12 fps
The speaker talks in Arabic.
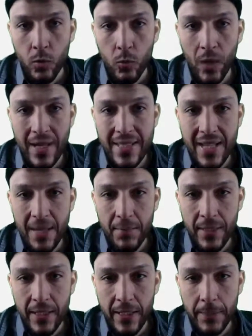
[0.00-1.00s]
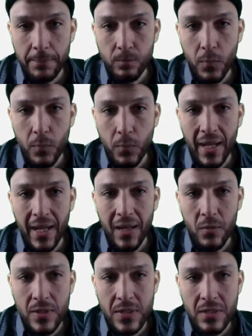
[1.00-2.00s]
وعايز اعمل ايه
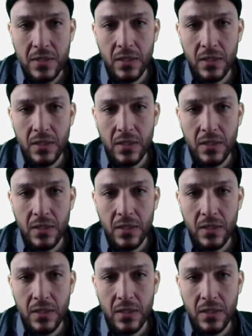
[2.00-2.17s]
عاوز